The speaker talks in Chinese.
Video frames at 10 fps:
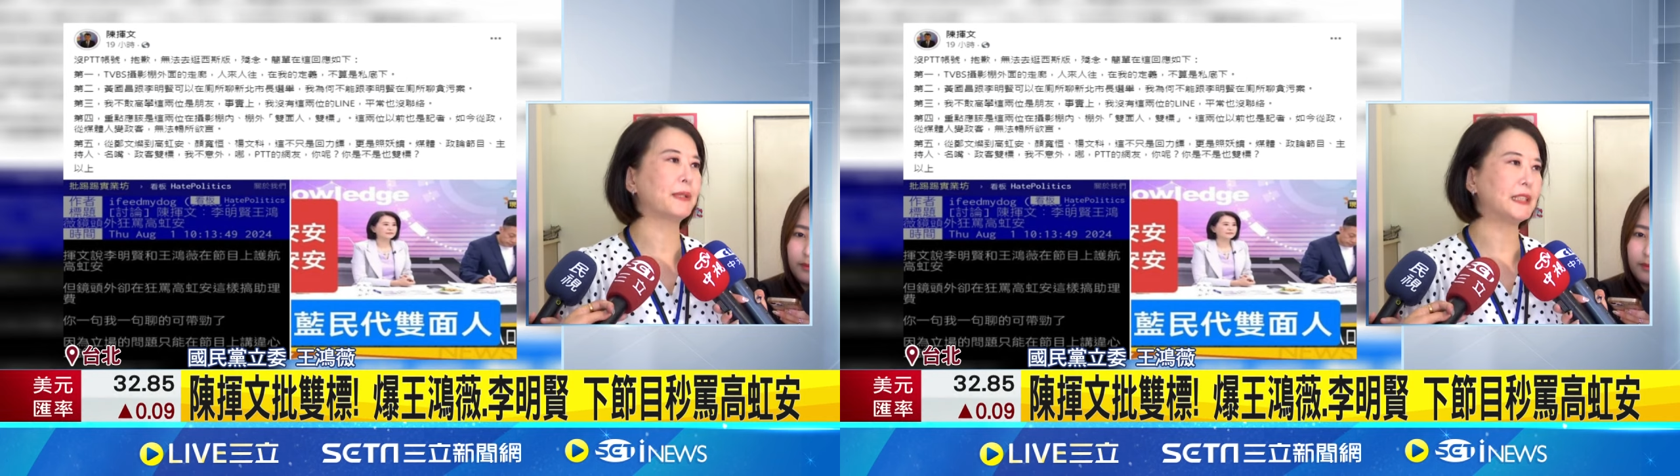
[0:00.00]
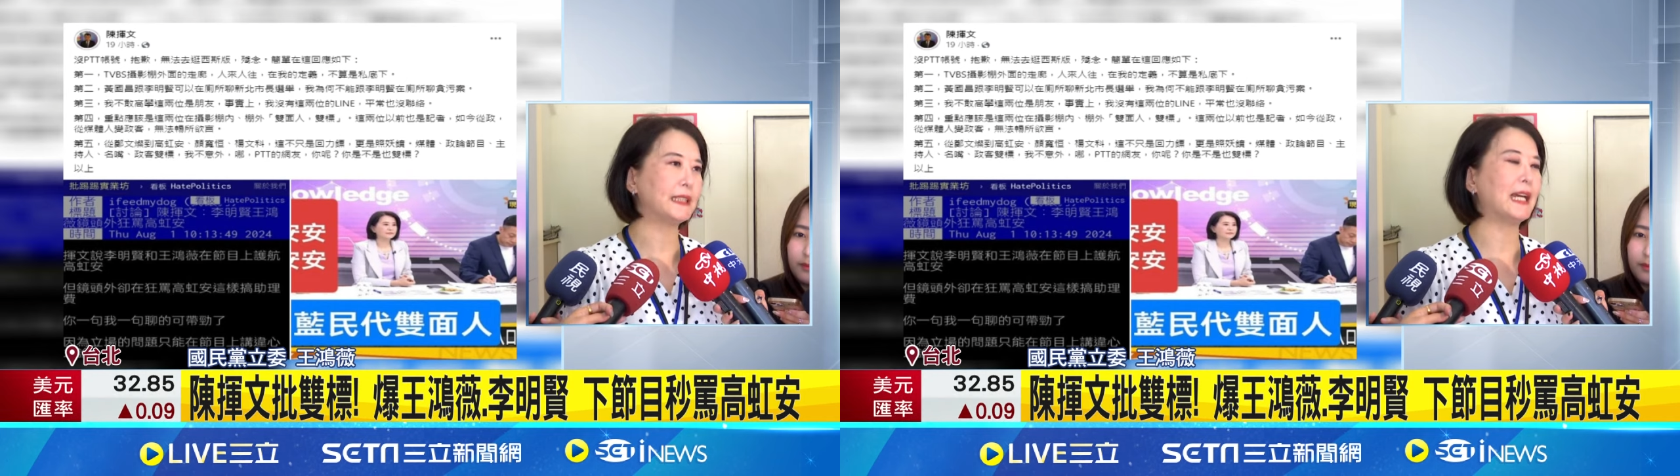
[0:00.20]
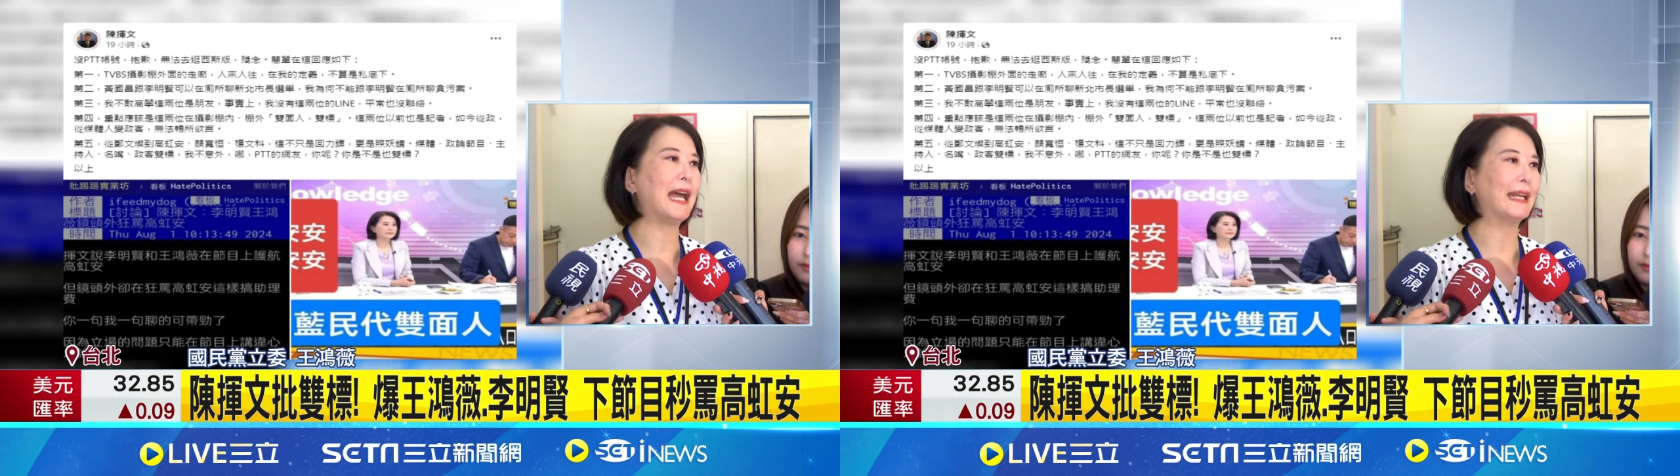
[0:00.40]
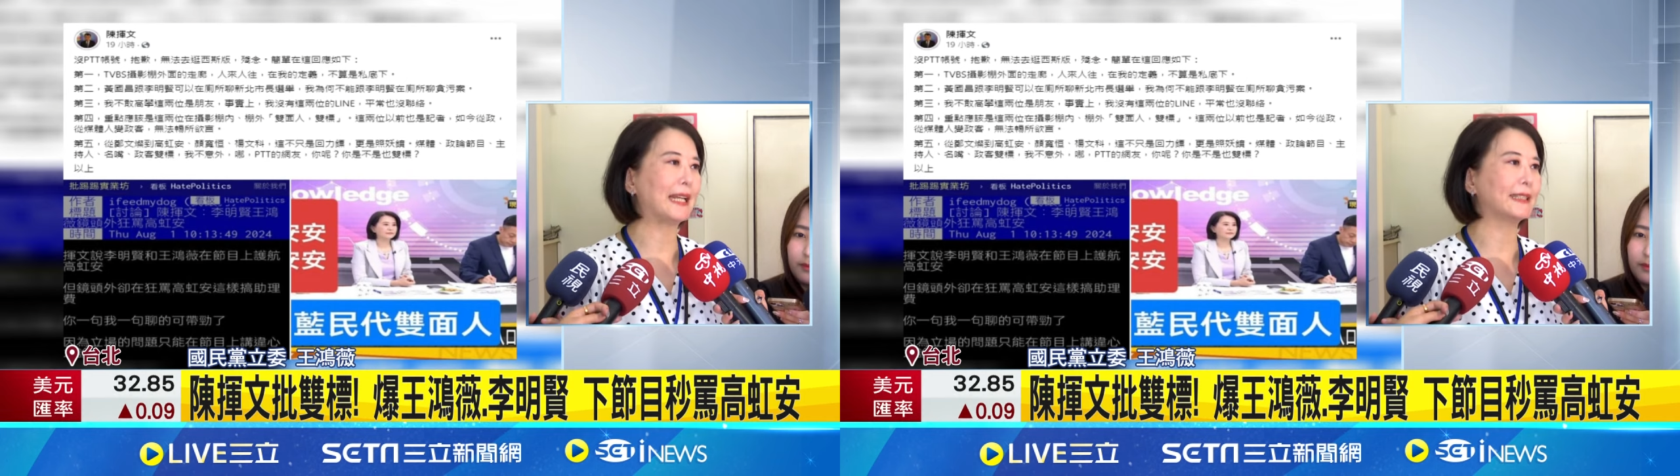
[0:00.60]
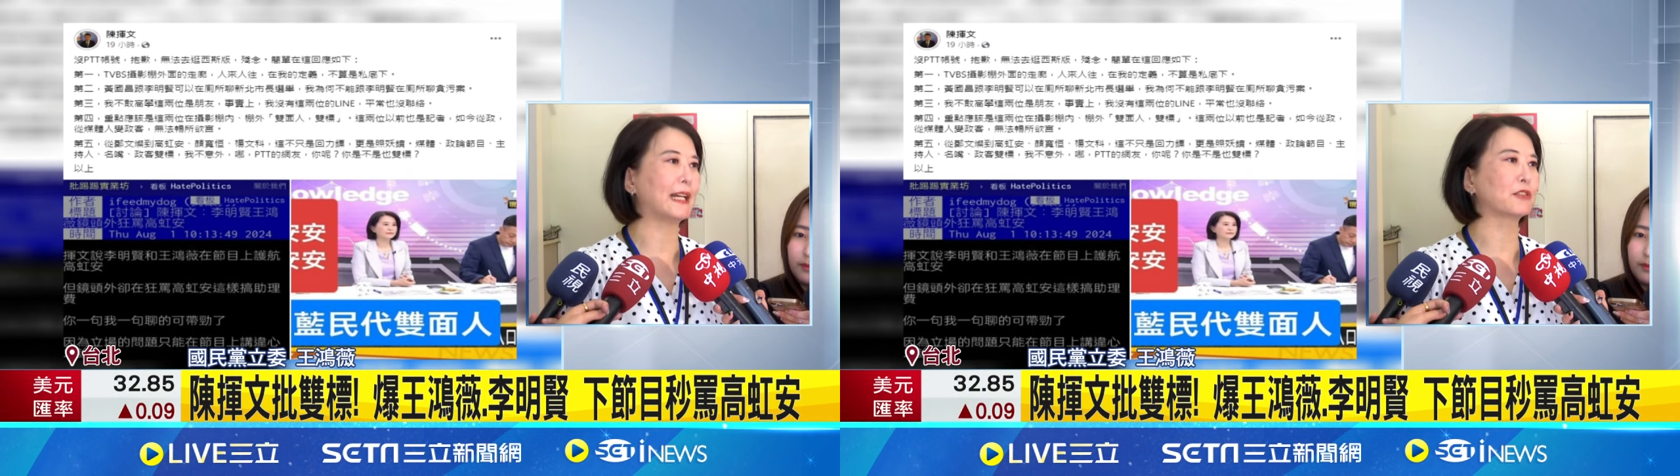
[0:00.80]
明显还
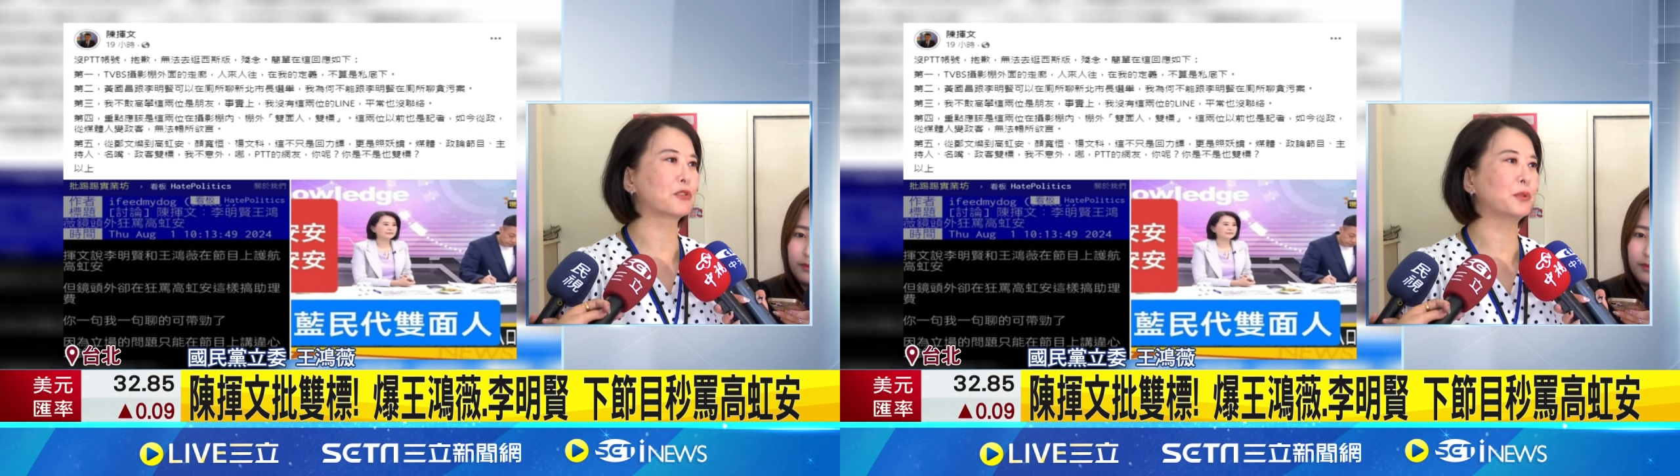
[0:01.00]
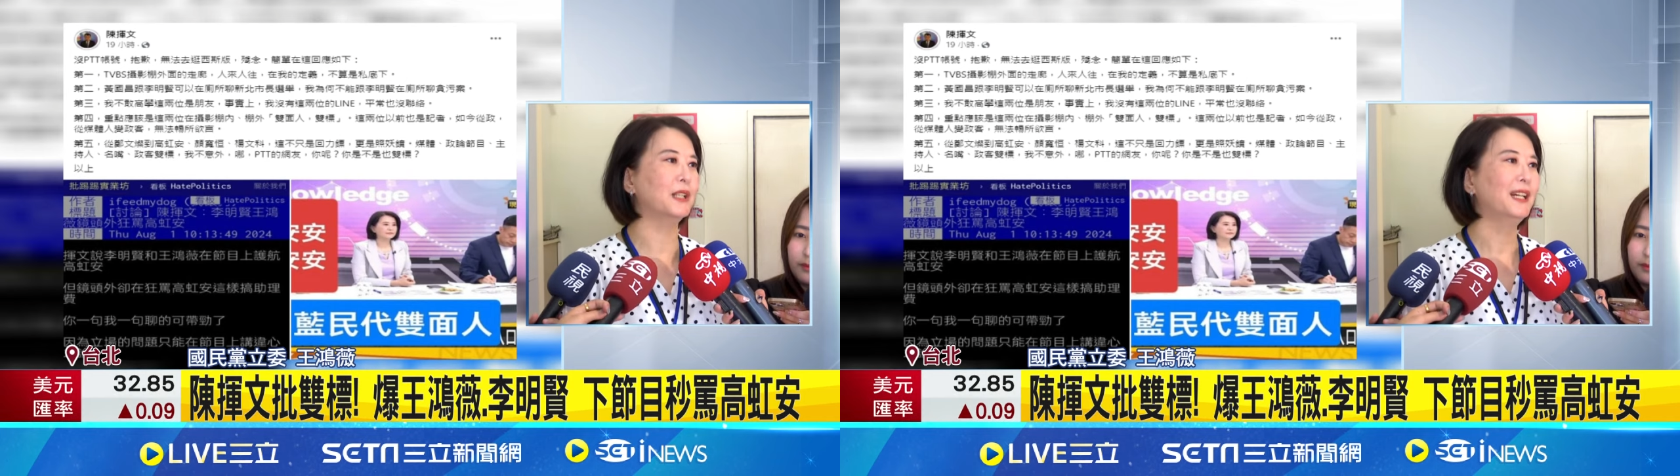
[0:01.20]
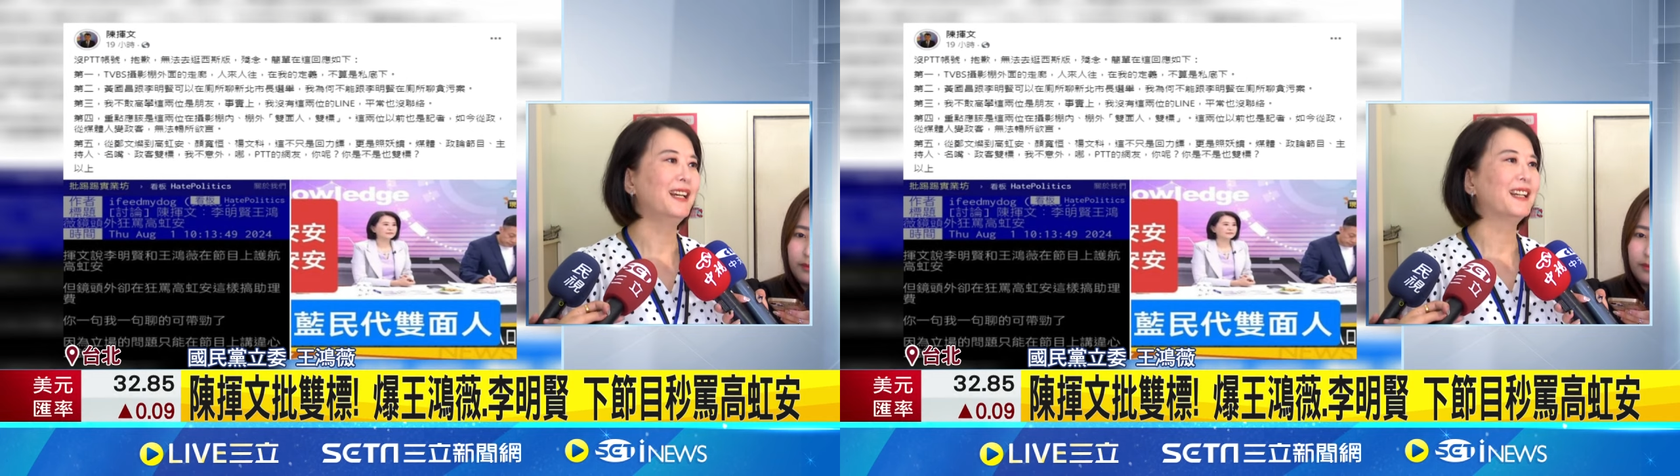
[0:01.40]
在讲说，